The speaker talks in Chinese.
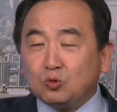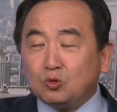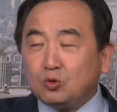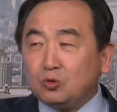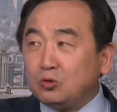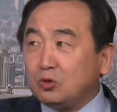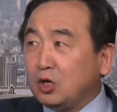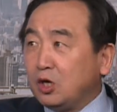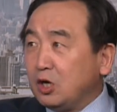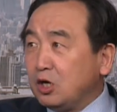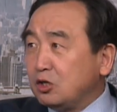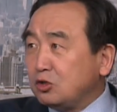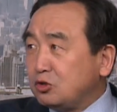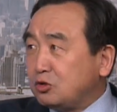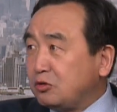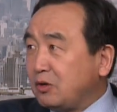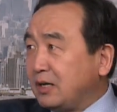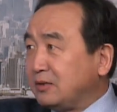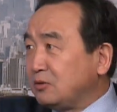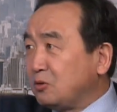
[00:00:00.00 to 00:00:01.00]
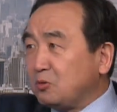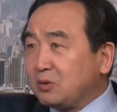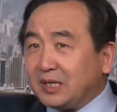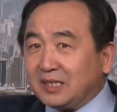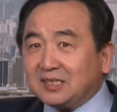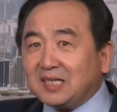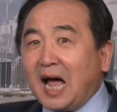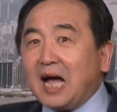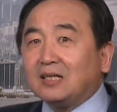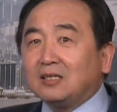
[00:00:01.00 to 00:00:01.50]
区，全都
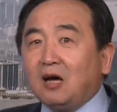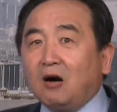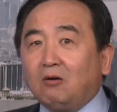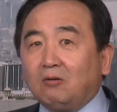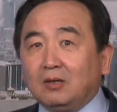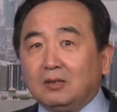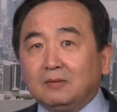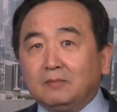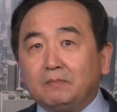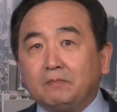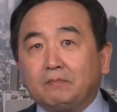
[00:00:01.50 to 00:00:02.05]
给炸掉了。